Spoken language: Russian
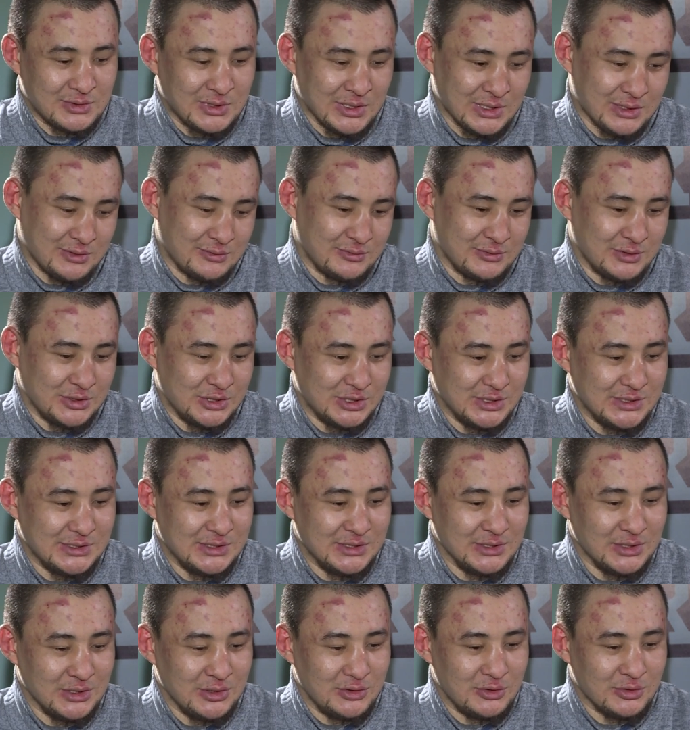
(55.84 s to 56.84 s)
Так
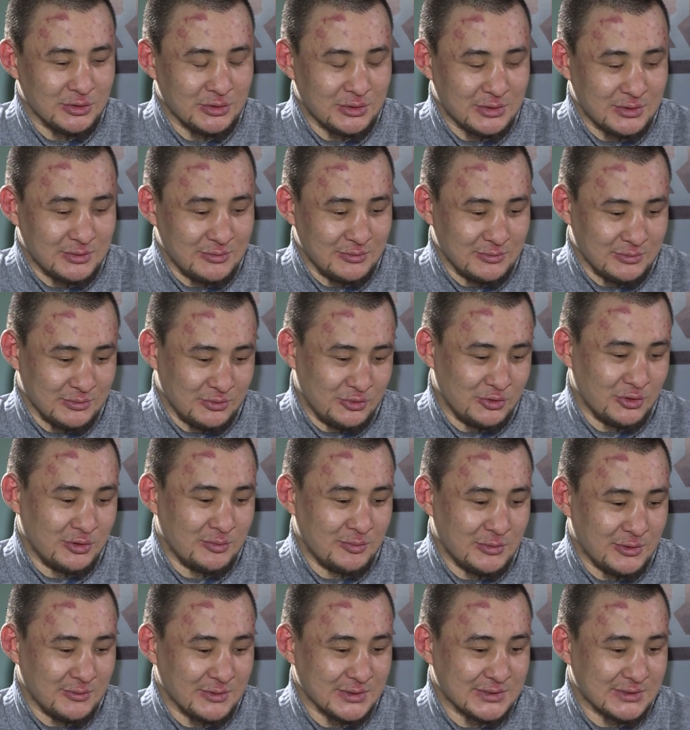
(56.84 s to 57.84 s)
жизнь идет
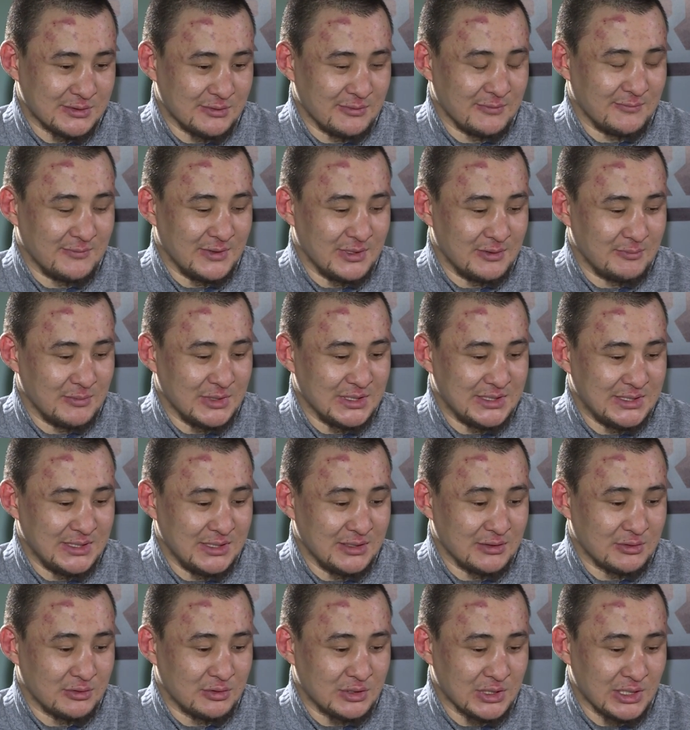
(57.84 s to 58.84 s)
дома, в основном в Алмате.